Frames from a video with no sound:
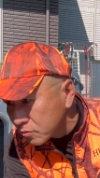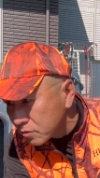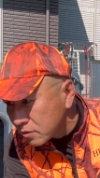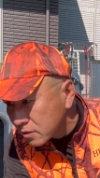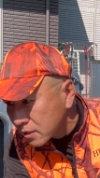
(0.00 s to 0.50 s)

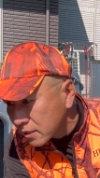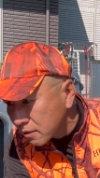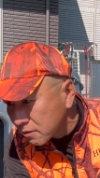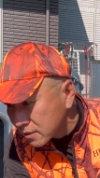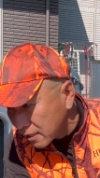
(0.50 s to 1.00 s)
縫い付けて
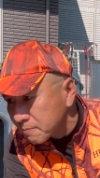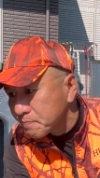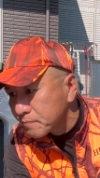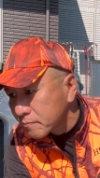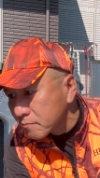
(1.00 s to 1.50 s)
ください。
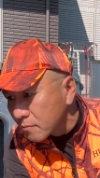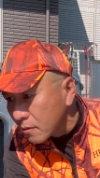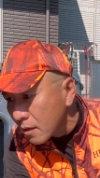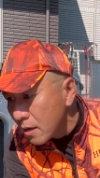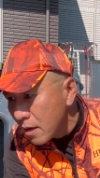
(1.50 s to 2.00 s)

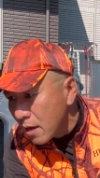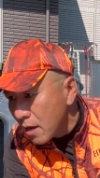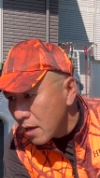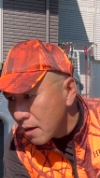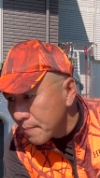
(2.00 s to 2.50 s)

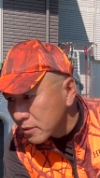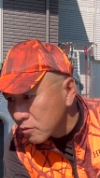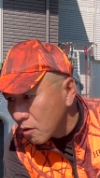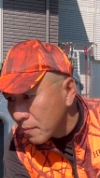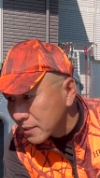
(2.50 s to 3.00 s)
場所
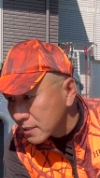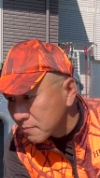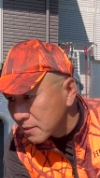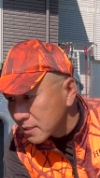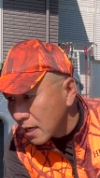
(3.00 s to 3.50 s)
はお任せし
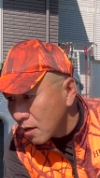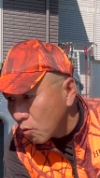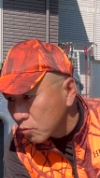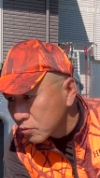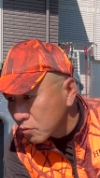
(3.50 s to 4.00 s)
ますが、
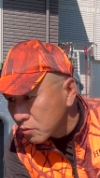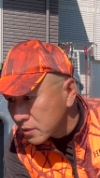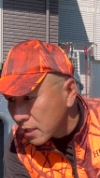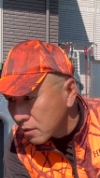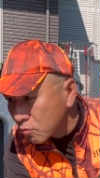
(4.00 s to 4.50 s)
北斗
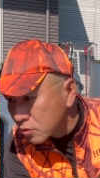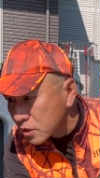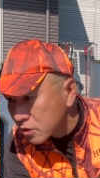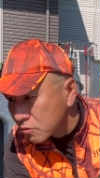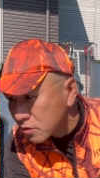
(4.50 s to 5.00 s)
星と
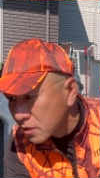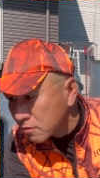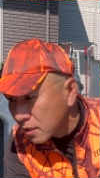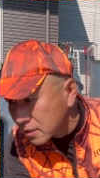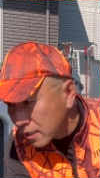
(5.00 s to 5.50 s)
刺繍して
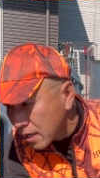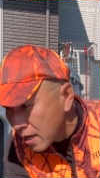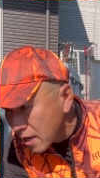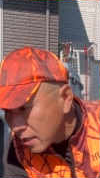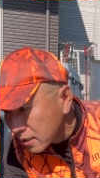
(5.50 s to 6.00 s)
ください。
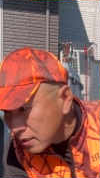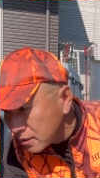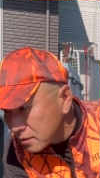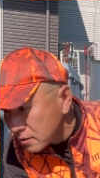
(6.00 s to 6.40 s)
金